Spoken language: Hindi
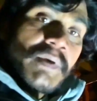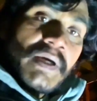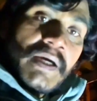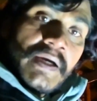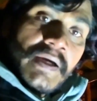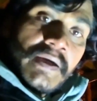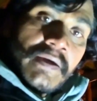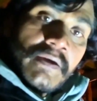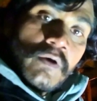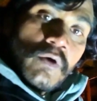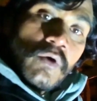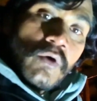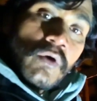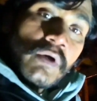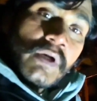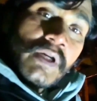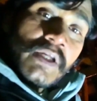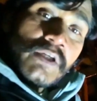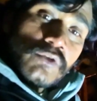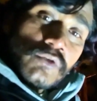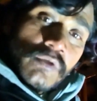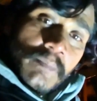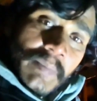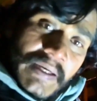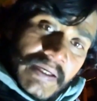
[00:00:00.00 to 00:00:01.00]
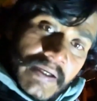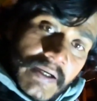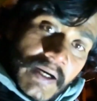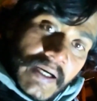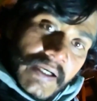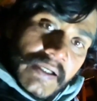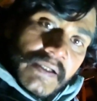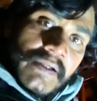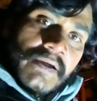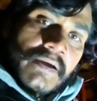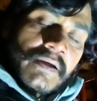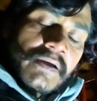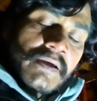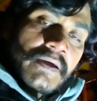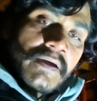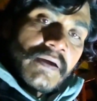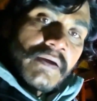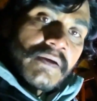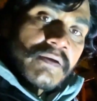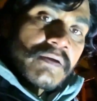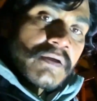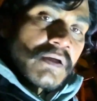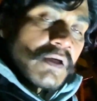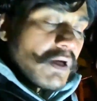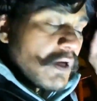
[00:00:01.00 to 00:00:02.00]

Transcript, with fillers: में आएँ और नहीं तो भाई गाइड करके आएँ